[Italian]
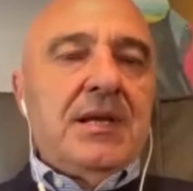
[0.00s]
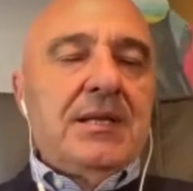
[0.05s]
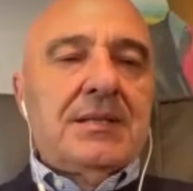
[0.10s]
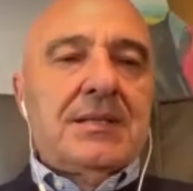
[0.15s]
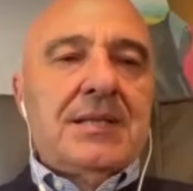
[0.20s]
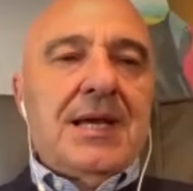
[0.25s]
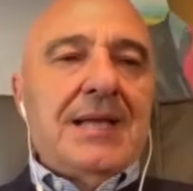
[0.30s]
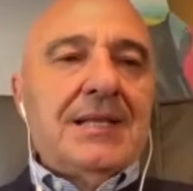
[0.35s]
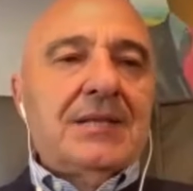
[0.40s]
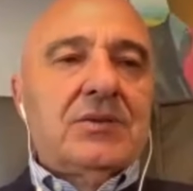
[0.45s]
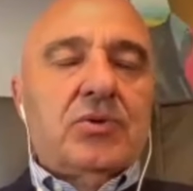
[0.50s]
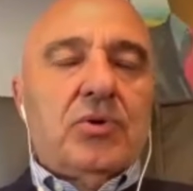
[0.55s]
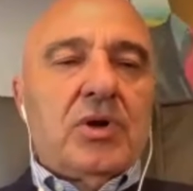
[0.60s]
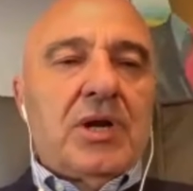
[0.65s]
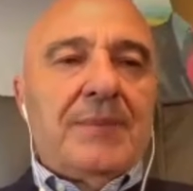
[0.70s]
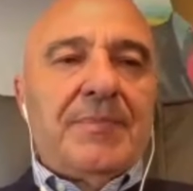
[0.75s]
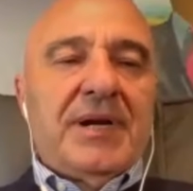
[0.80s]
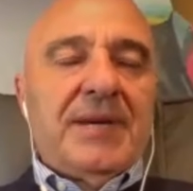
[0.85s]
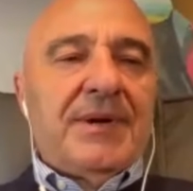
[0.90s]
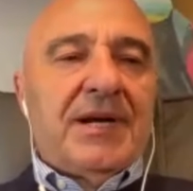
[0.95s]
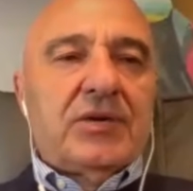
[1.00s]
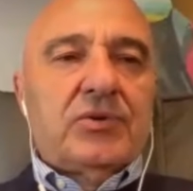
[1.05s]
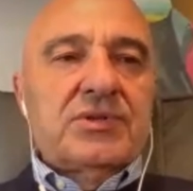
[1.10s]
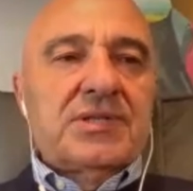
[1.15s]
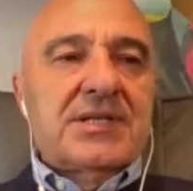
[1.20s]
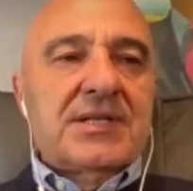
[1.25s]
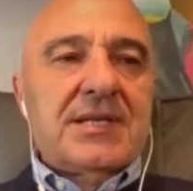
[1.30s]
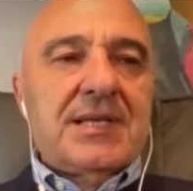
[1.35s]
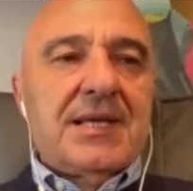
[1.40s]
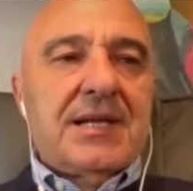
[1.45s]
Intanto la prima
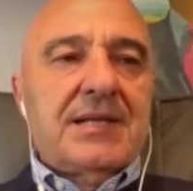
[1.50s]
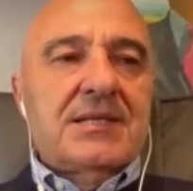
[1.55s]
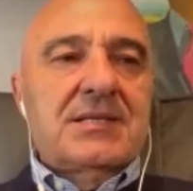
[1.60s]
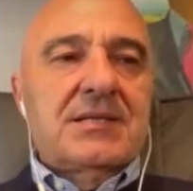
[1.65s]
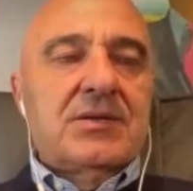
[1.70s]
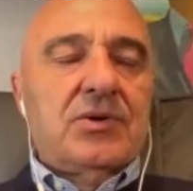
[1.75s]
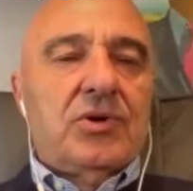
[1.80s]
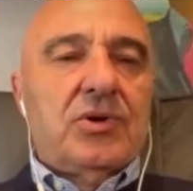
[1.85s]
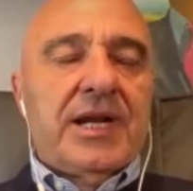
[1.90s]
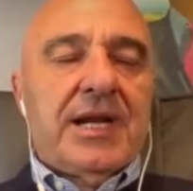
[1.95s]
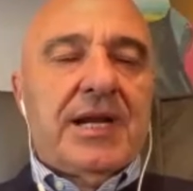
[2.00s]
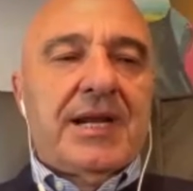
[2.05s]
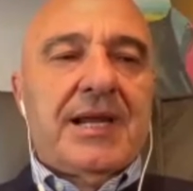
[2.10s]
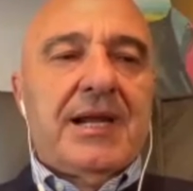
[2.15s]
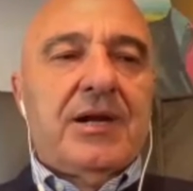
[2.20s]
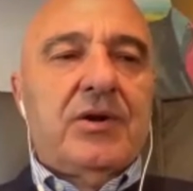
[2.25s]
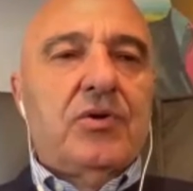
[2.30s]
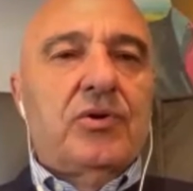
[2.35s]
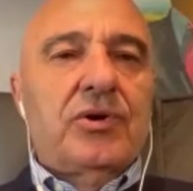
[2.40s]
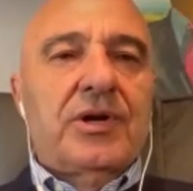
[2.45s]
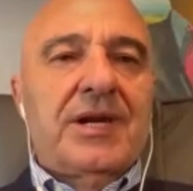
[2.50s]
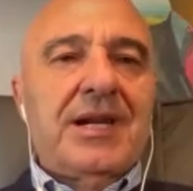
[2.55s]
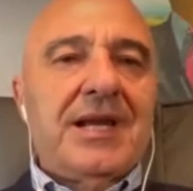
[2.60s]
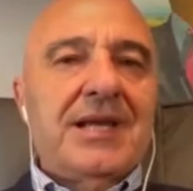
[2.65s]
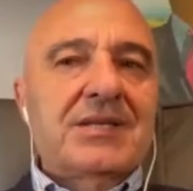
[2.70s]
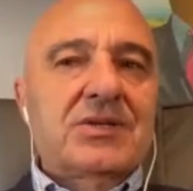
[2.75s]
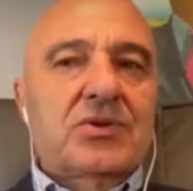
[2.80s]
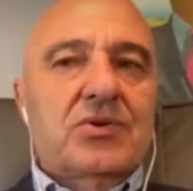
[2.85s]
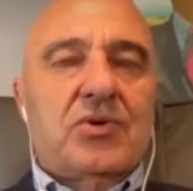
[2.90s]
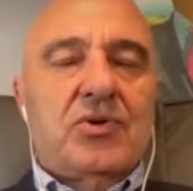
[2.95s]
considerazione è che non
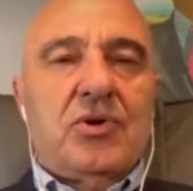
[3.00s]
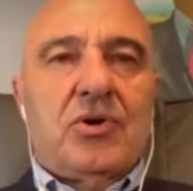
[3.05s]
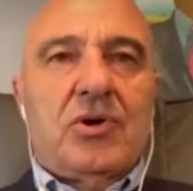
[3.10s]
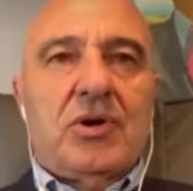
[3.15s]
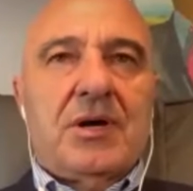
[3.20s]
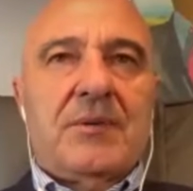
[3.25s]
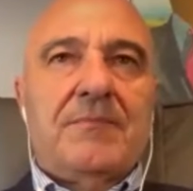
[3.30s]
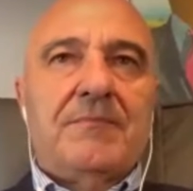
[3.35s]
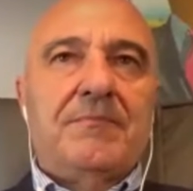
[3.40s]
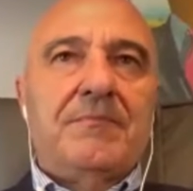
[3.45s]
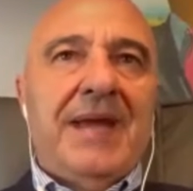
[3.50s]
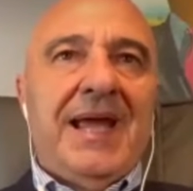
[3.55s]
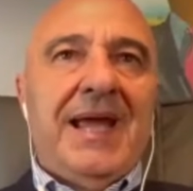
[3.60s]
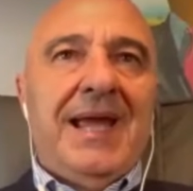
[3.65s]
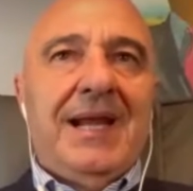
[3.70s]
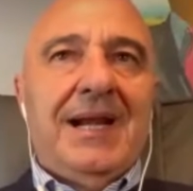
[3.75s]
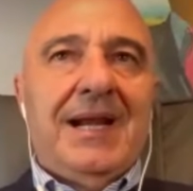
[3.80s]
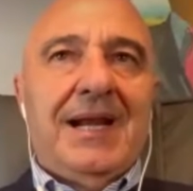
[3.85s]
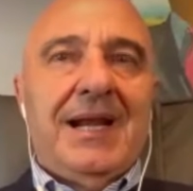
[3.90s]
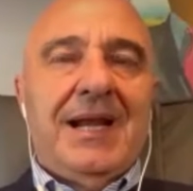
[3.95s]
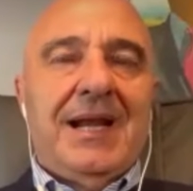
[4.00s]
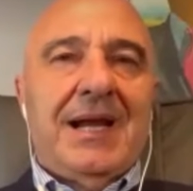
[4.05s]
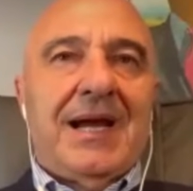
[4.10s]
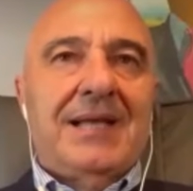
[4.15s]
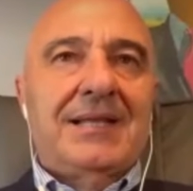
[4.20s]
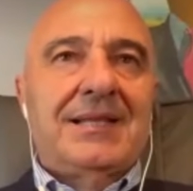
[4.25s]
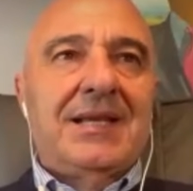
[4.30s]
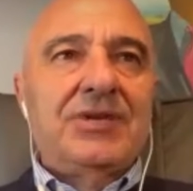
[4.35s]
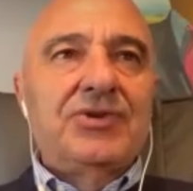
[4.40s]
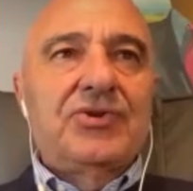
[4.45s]
riesco bene
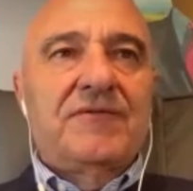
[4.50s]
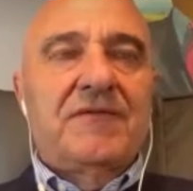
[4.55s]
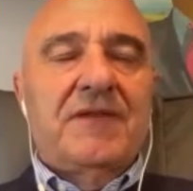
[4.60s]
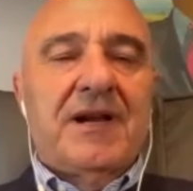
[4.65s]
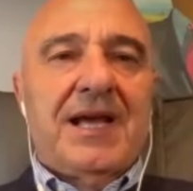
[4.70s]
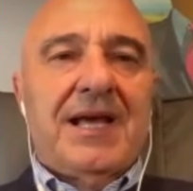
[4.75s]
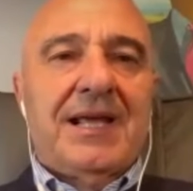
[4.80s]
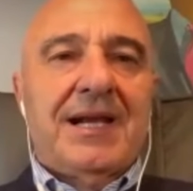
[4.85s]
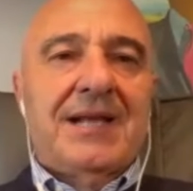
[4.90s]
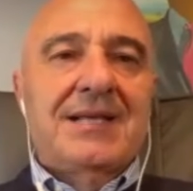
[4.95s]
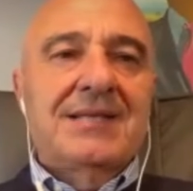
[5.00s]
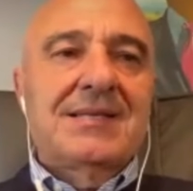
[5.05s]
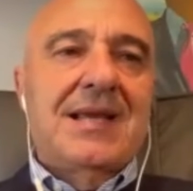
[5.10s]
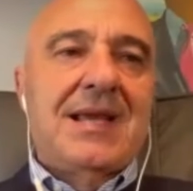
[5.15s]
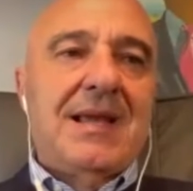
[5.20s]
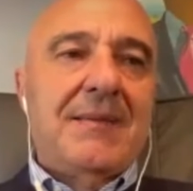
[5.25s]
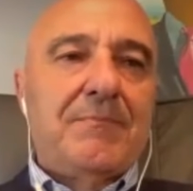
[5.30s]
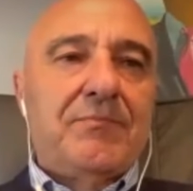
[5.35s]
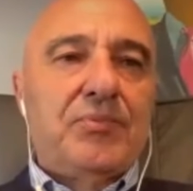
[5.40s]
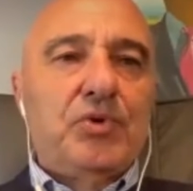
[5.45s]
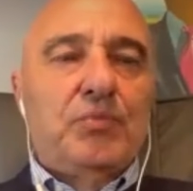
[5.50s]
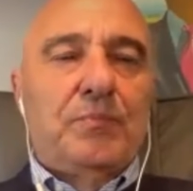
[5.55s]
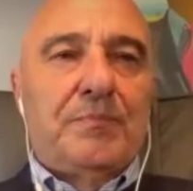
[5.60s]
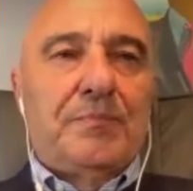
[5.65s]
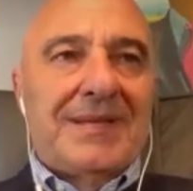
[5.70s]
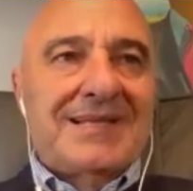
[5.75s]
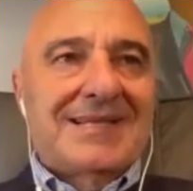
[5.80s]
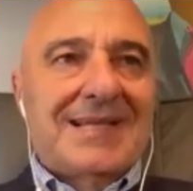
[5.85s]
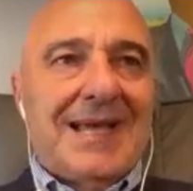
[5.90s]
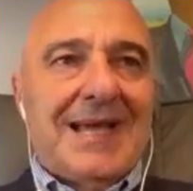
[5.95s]
a decifrare se è
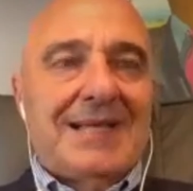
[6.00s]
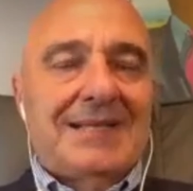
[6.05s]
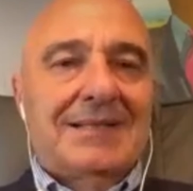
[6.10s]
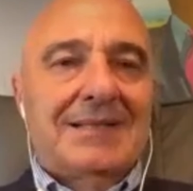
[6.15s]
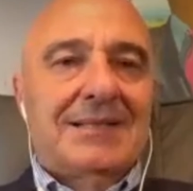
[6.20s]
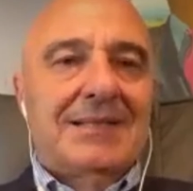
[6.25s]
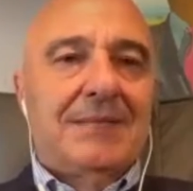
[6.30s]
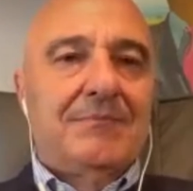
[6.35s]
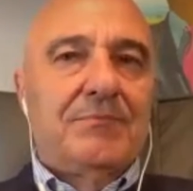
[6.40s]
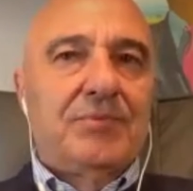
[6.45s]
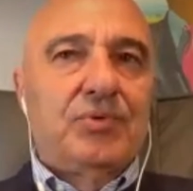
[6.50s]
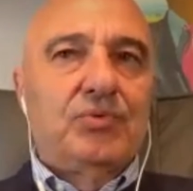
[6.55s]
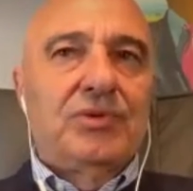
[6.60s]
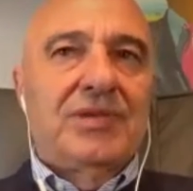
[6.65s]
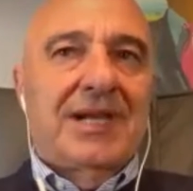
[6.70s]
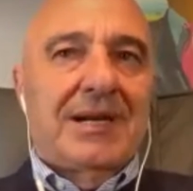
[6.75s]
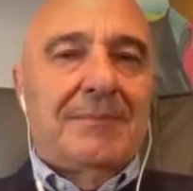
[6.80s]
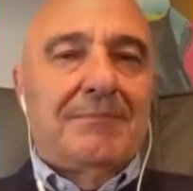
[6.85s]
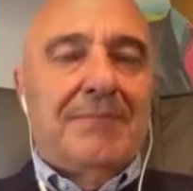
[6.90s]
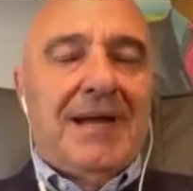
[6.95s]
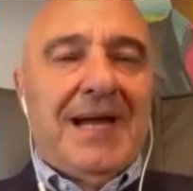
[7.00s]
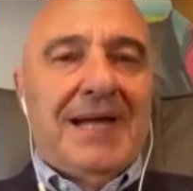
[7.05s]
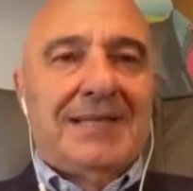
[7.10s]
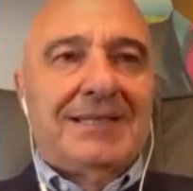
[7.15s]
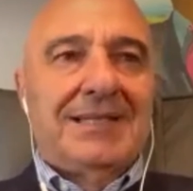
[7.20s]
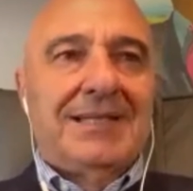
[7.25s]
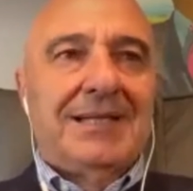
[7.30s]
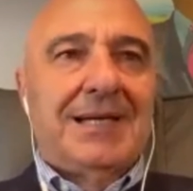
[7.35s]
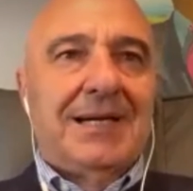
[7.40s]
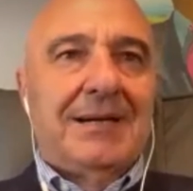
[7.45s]
più pesante, più
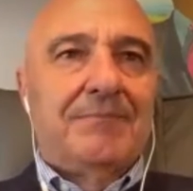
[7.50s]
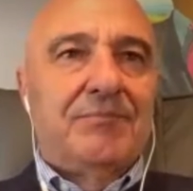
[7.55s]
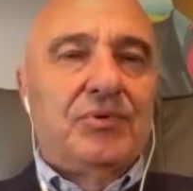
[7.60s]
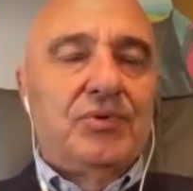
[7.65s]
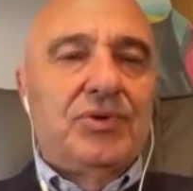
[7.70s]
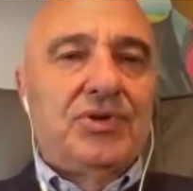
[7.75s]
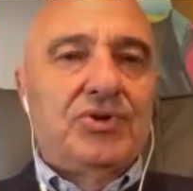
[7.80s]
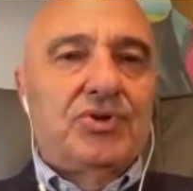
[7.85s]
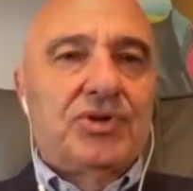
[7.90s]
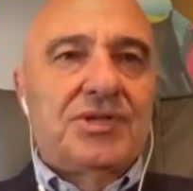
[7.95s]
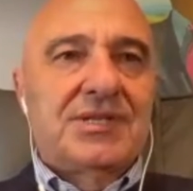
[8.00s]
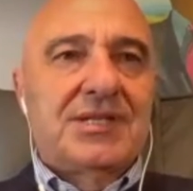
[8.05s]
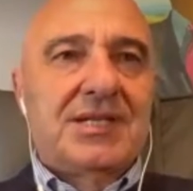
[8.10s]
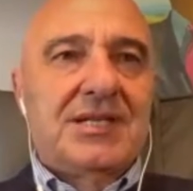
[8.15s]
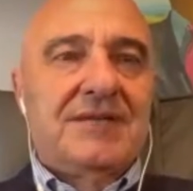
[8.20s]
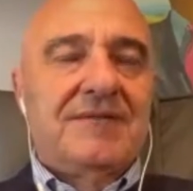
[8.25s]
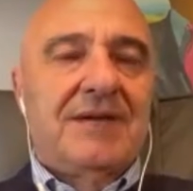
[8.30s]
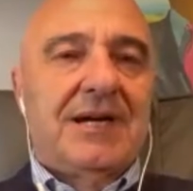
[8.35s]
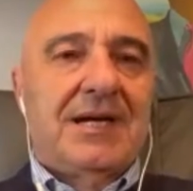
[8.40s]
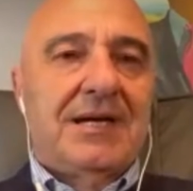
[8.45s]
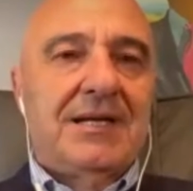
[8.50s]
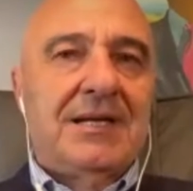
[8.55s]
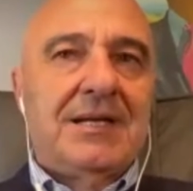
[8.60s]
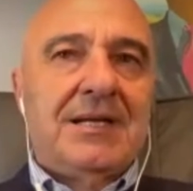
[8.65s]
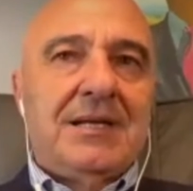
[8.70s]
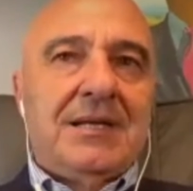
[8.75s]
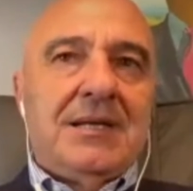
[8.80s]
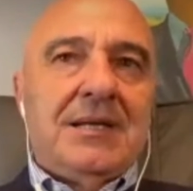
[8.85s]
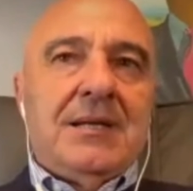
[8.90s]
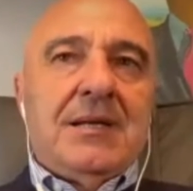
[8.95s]
drammatica, più incisiva
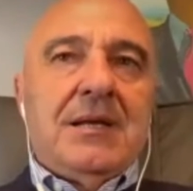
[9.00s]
